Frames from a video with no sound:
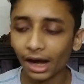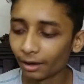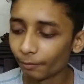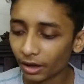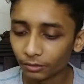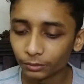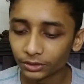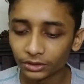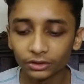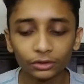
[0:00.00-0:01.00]
আর বাটন
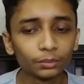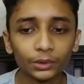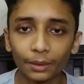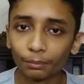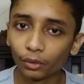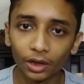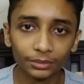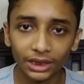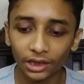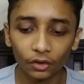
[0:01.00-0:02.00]
পজিশন তো সব
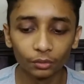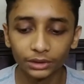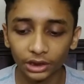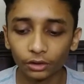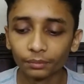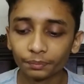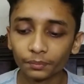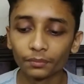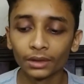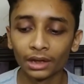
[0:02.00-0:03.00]
বললাম যে কীরকম ছিল
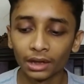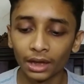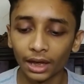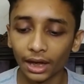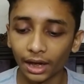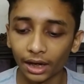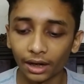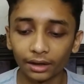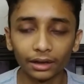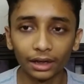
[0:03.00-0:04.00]

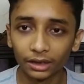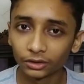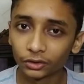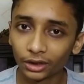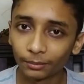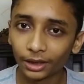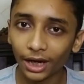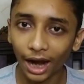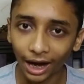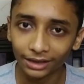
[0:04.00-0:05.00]
আর এটার যদি
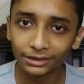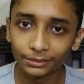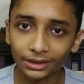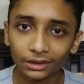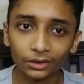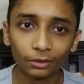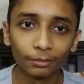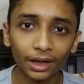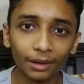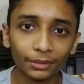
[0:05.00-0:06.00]
এবার আট জিবি সেক্টর
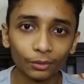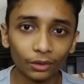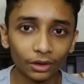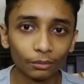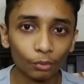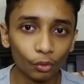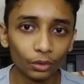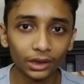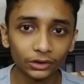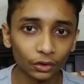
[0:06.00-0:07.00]
বা আমি অন্যান্য
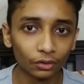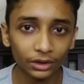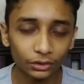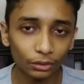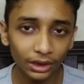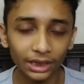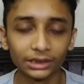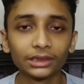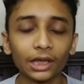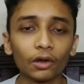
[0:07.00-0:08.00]
মোড অ্যান্ড সকল কিছুর দিকে
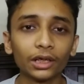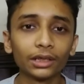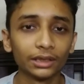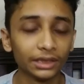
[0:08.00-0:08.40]
আসি তাহলে